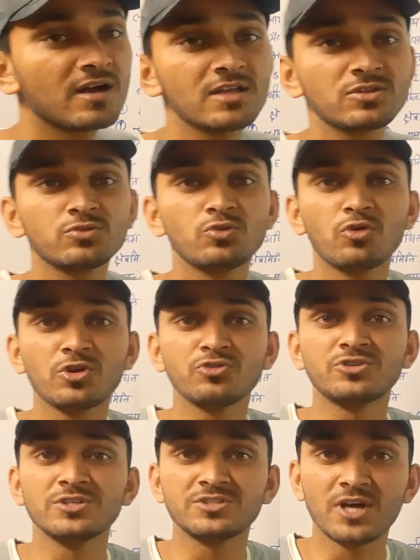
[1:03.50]
एक आध दो
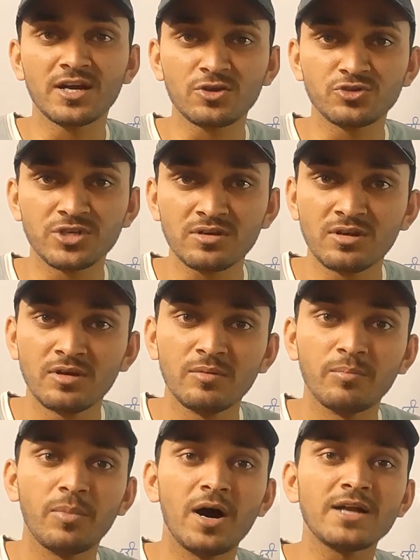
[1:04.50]
क्वेश्चन चार क्वेश्चन
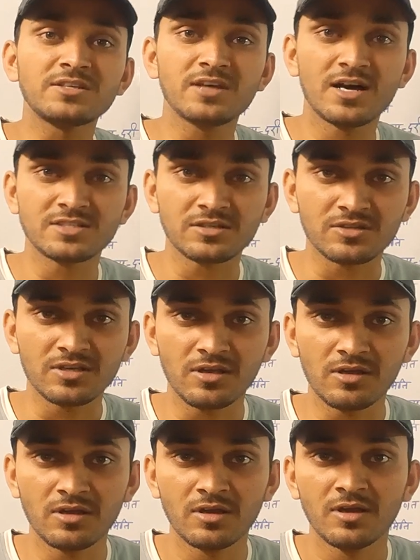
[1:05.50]
बाहर से आ सकते हैं